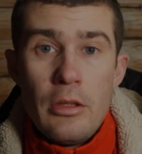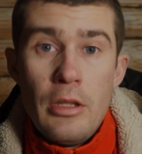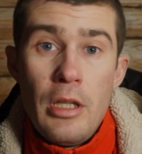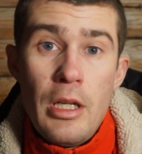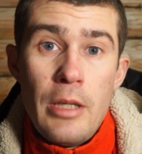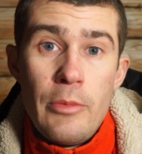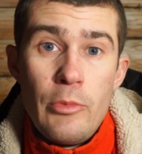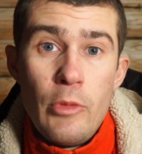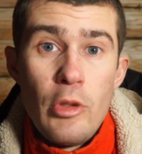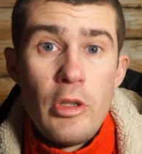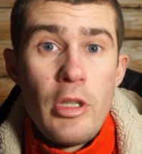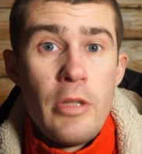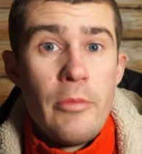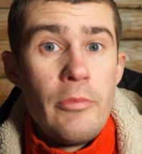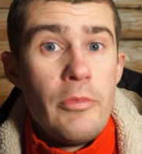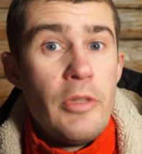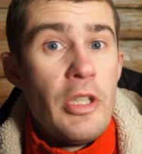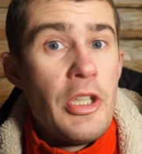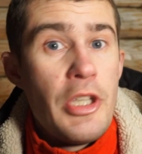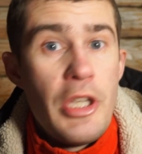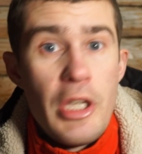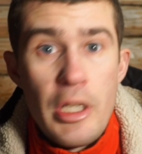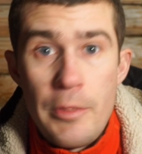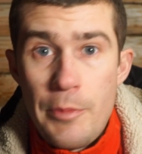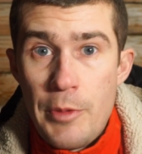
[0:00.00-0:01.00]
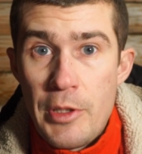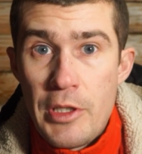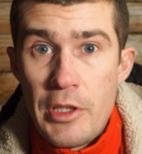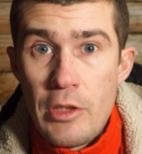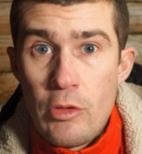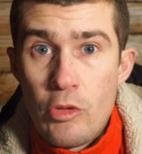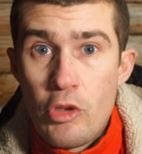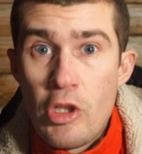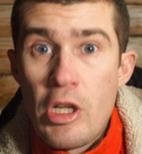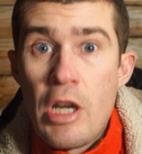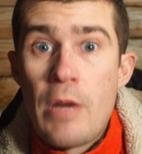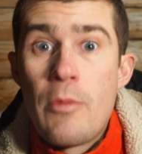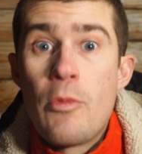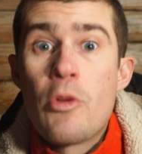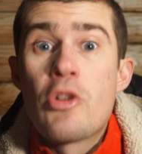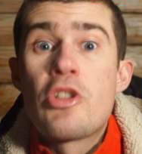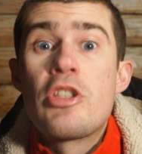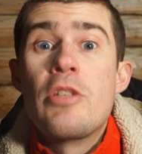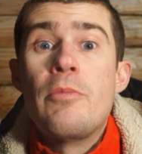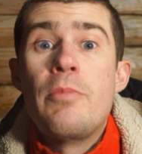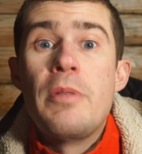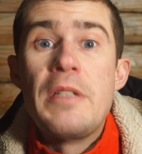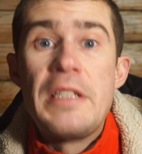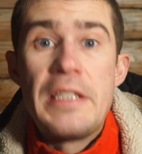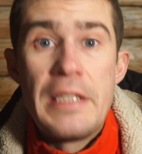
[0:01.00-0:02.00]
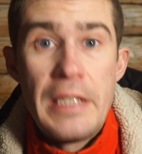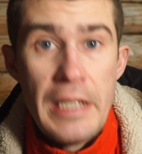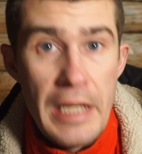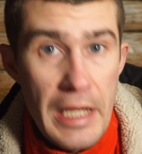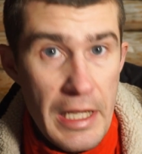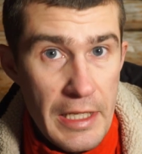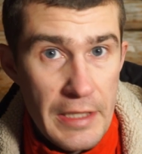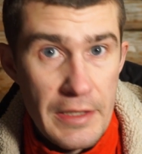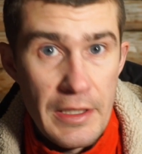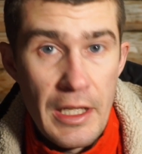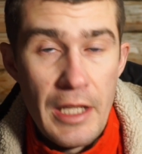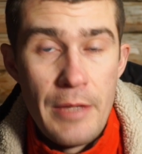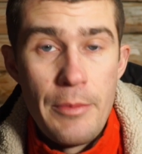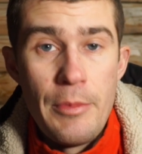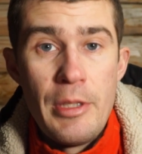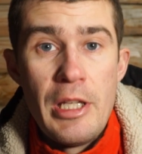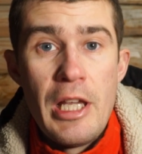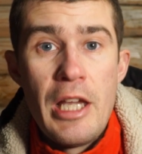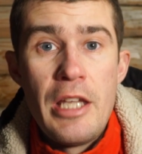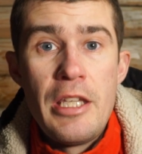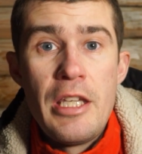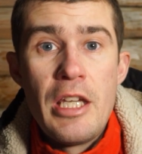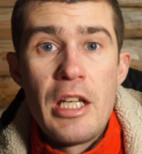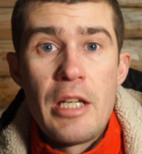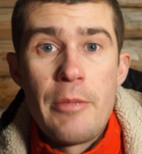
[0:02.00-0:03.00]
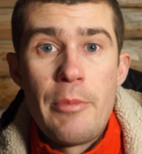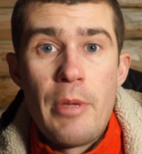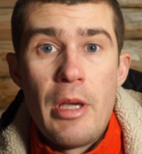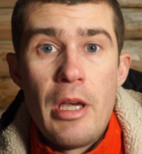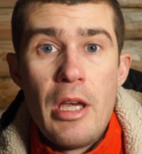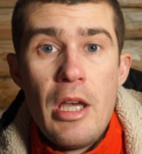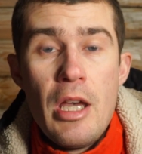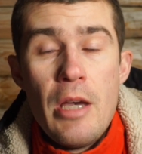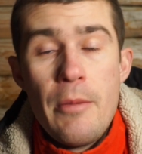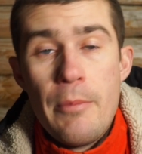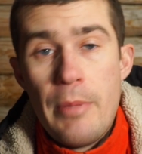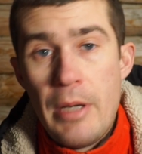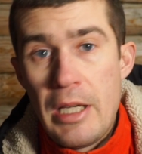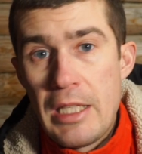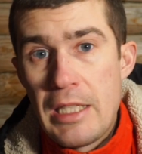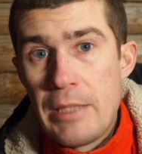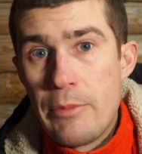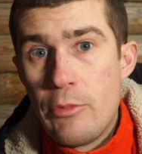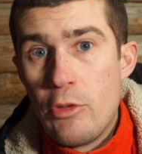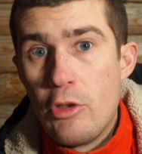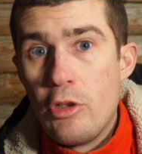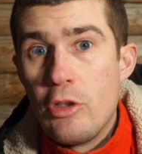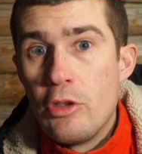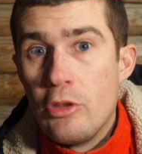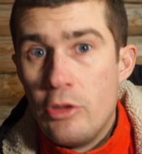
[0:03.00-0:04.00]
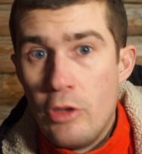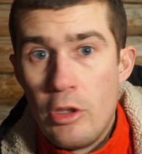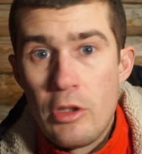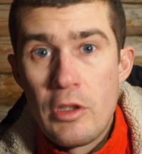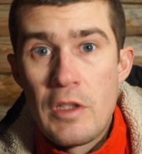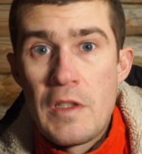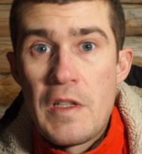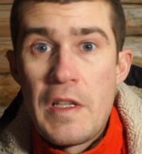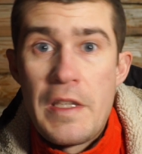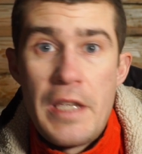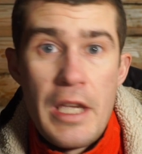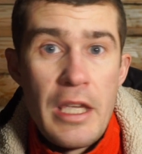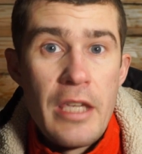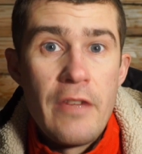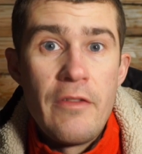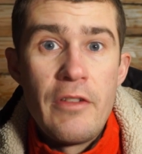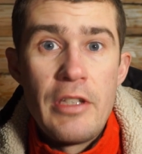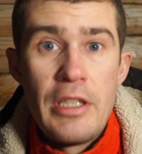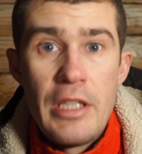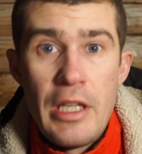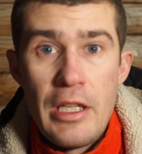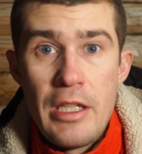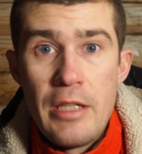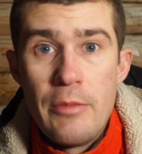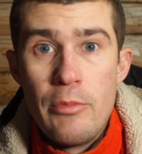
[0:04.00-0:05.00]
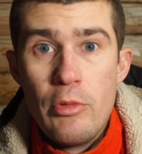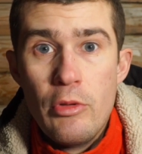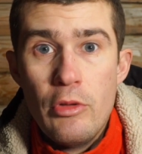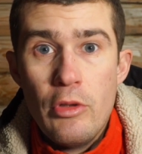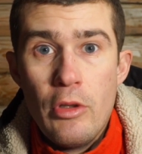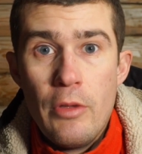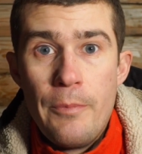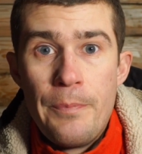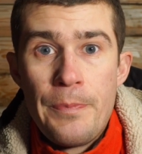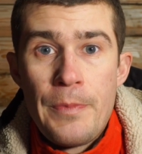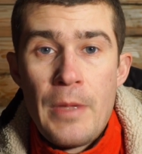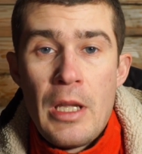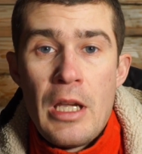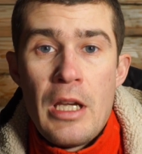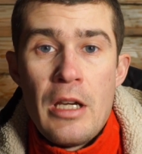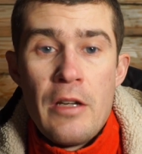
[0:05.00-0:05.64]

Да, многим не терпится уже как можно быстрее стать миллионерами, поэтому долго затягивать я не буду.